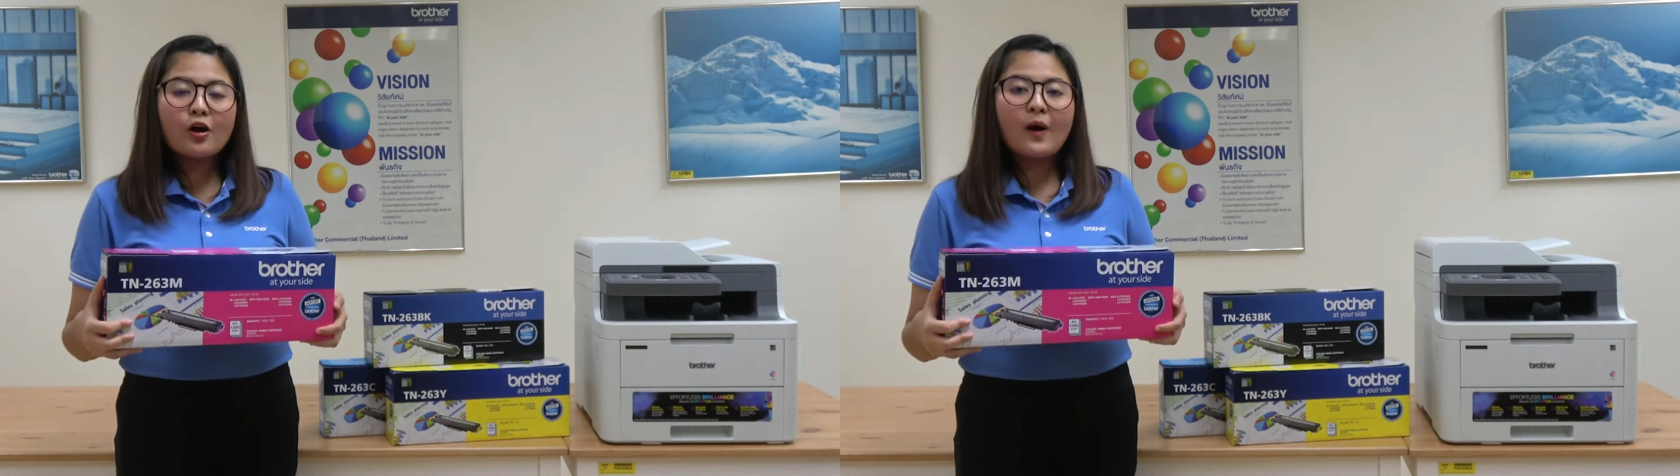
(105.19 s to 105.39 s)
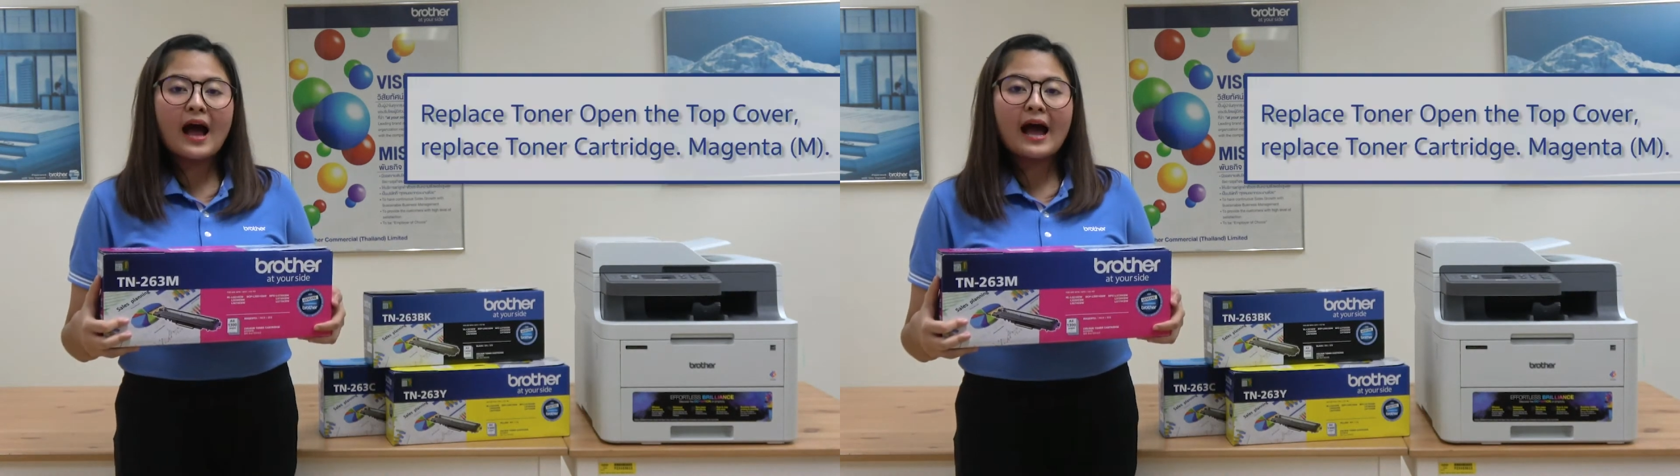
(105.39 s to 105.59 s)

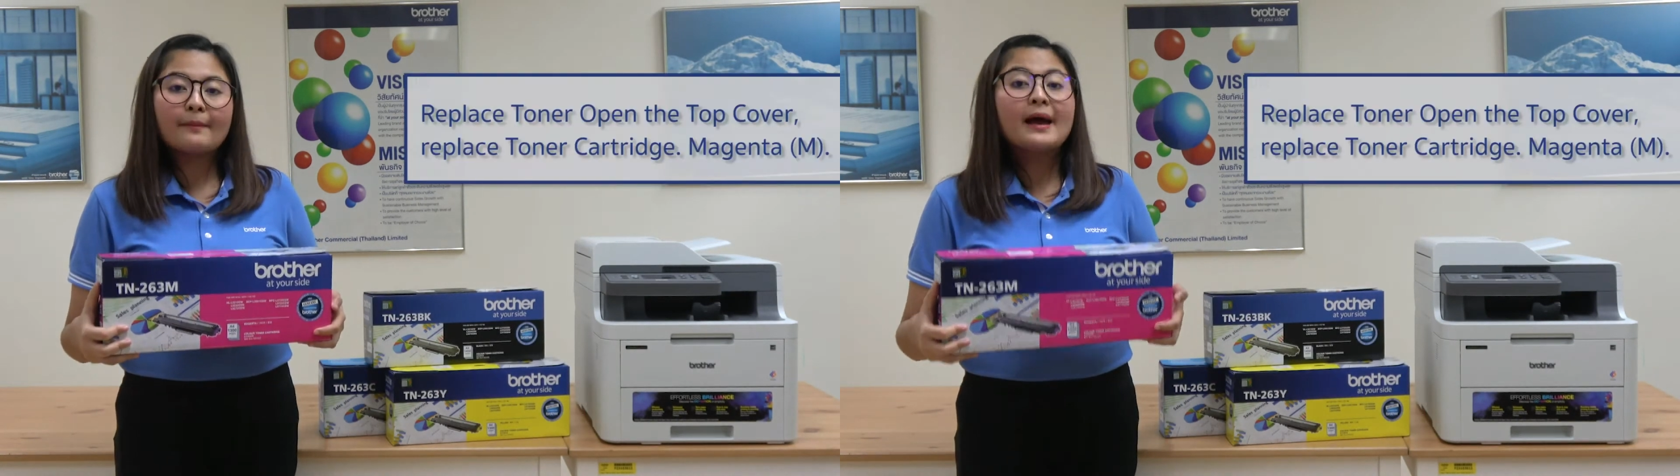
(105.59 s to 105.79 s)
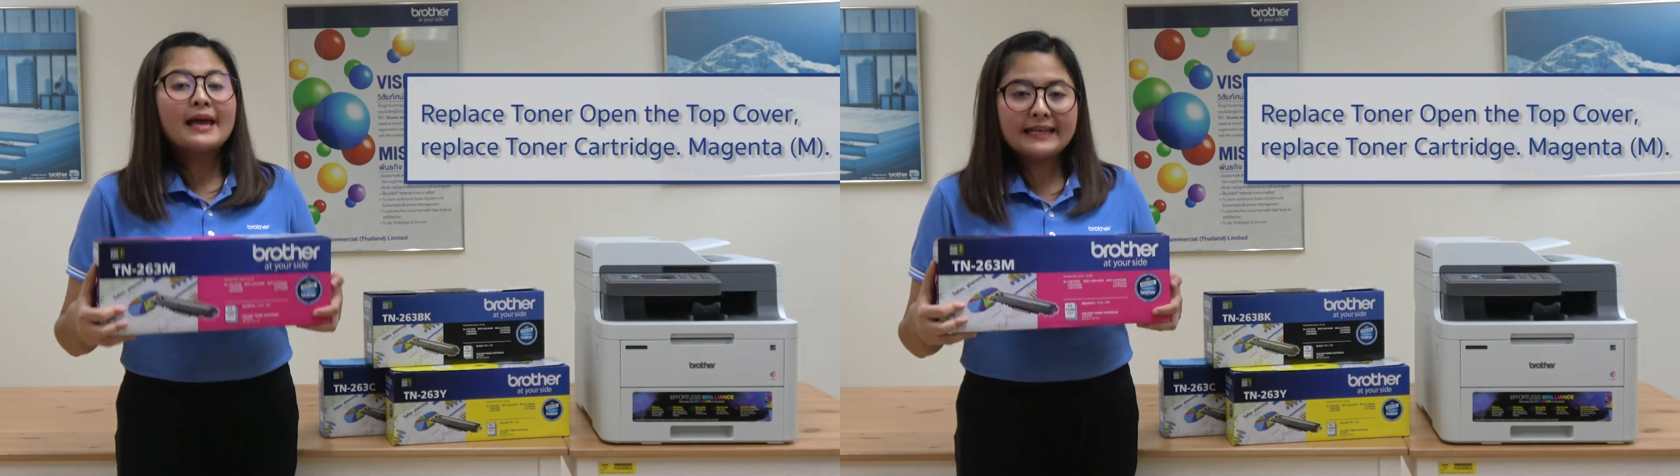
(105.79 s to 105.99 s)
ความ
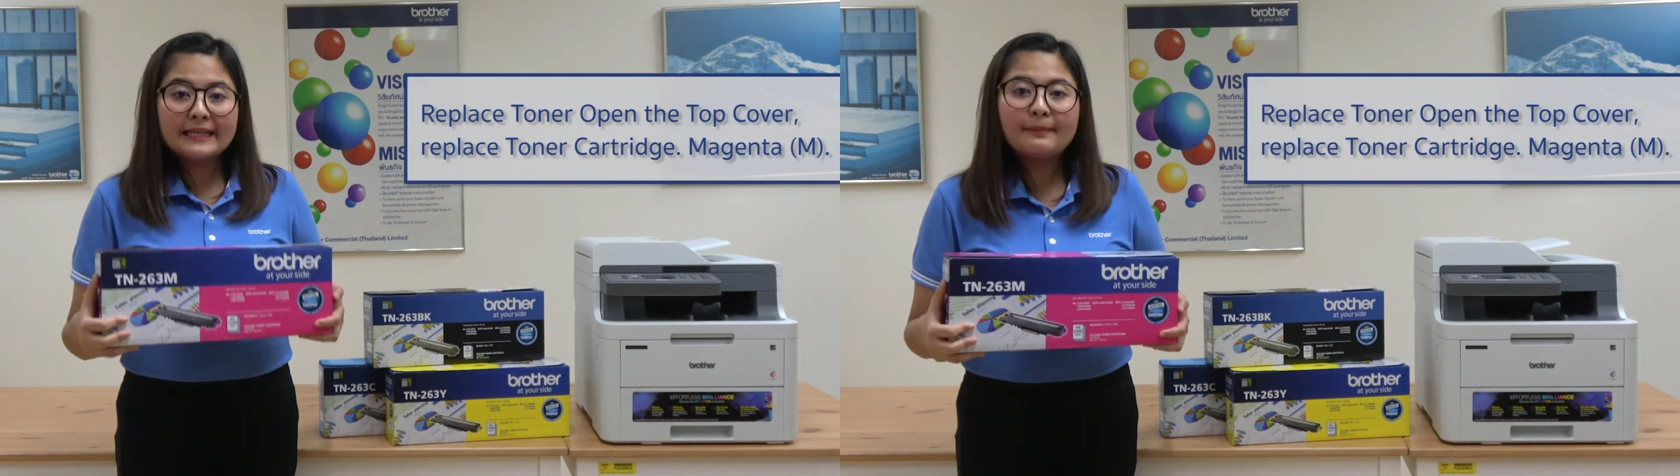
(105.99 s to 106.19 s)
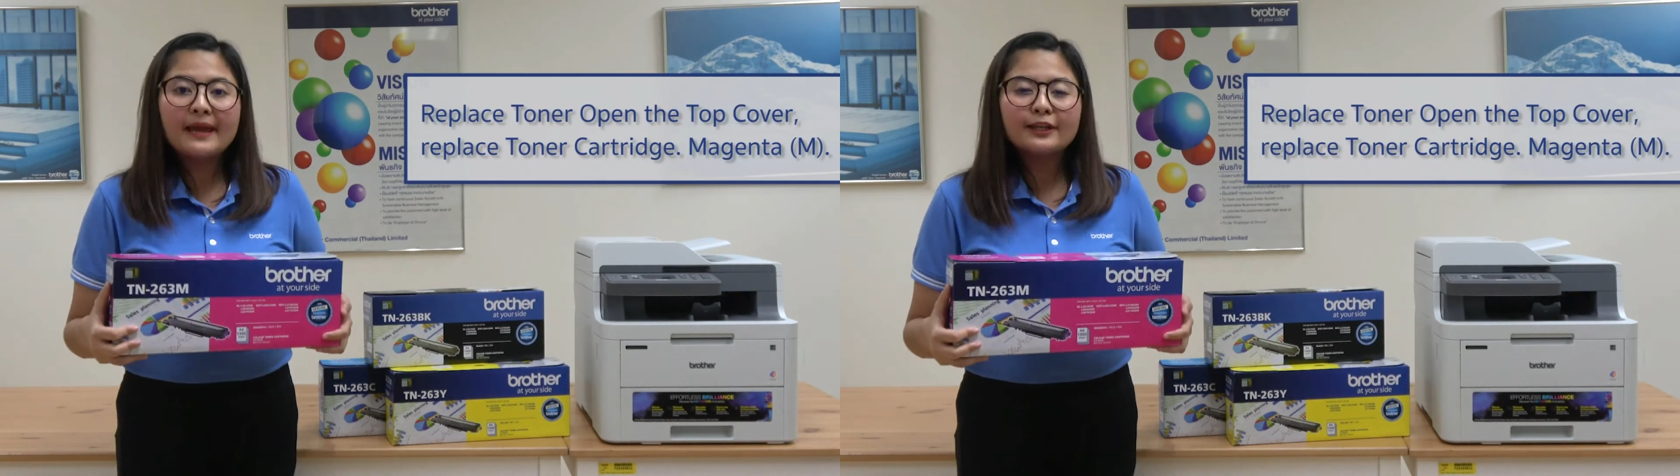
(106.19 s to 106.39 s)
r e
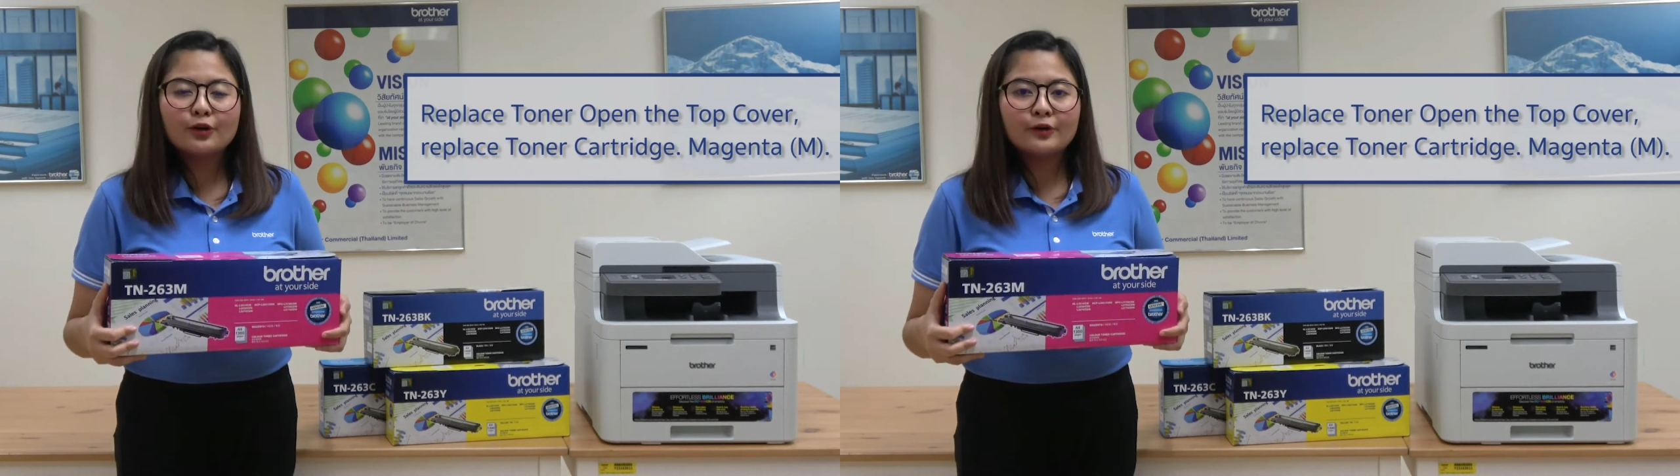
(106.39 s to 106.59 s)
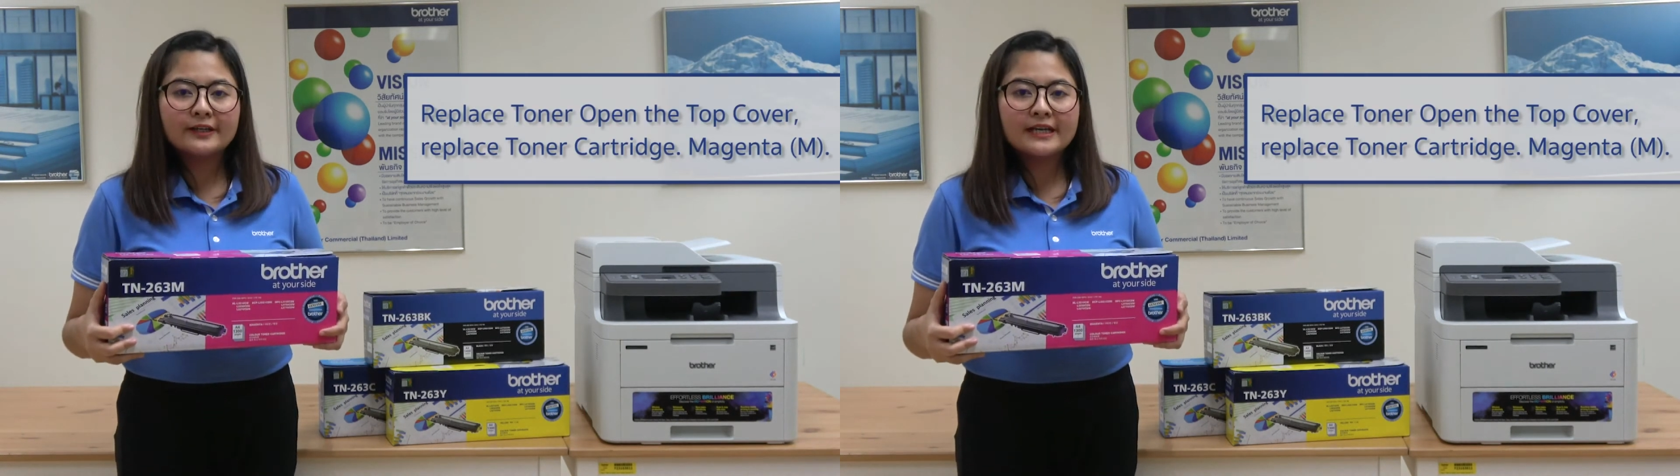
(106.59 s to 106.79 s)
p a t
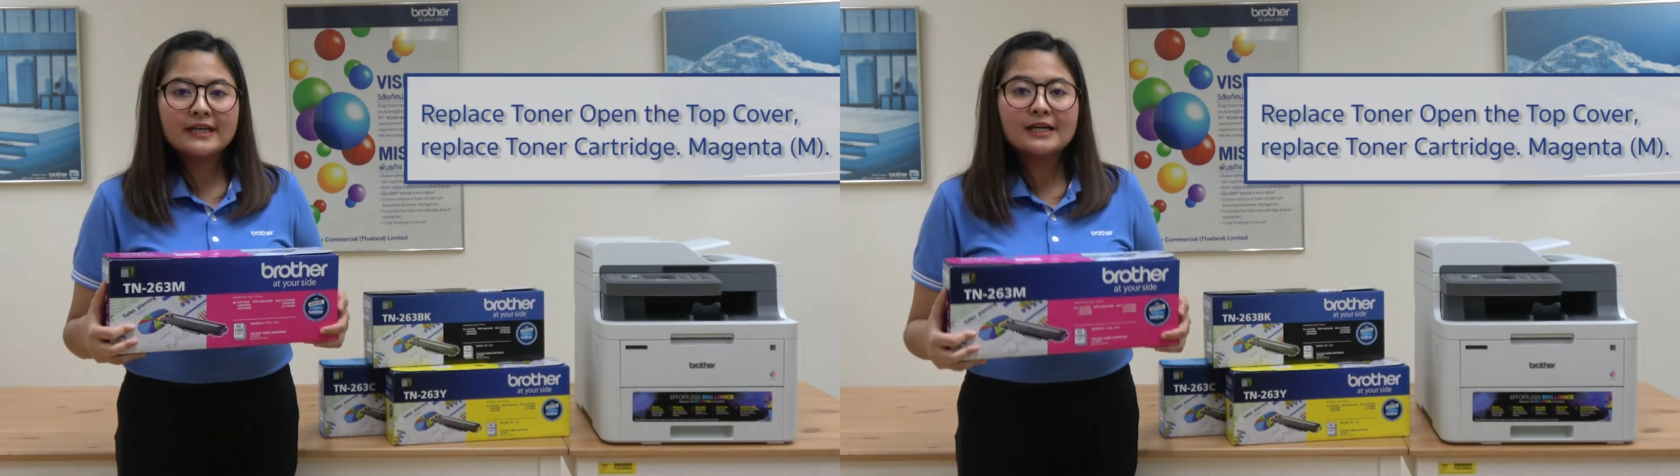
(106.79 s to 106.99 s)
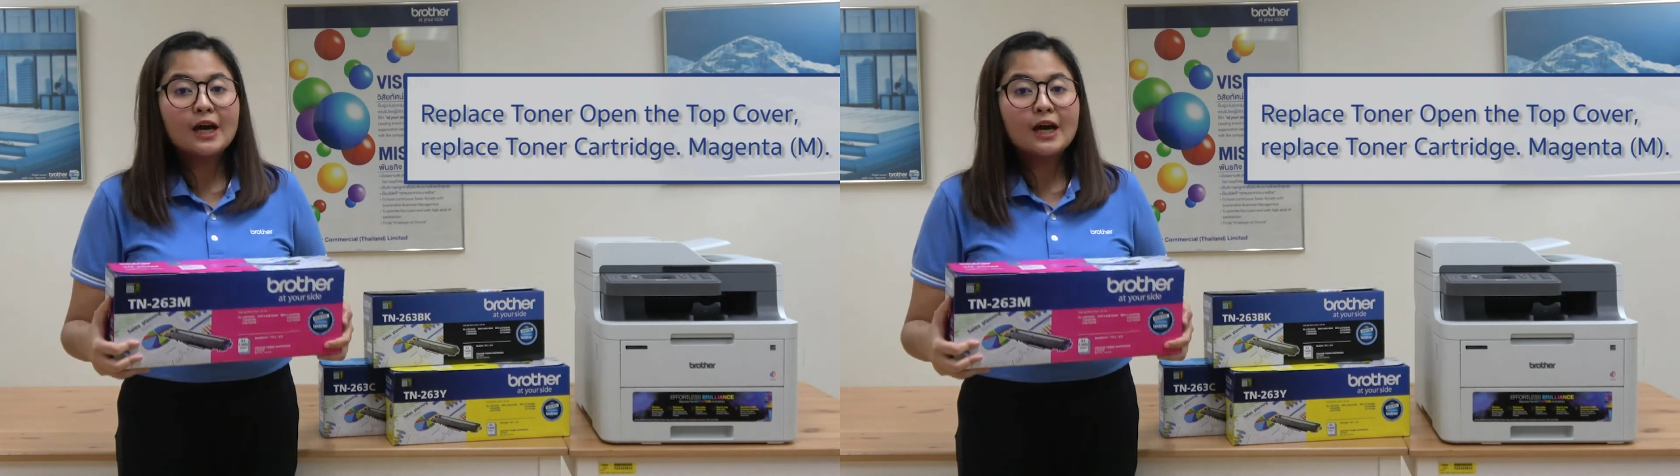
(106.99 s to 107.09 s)
Toner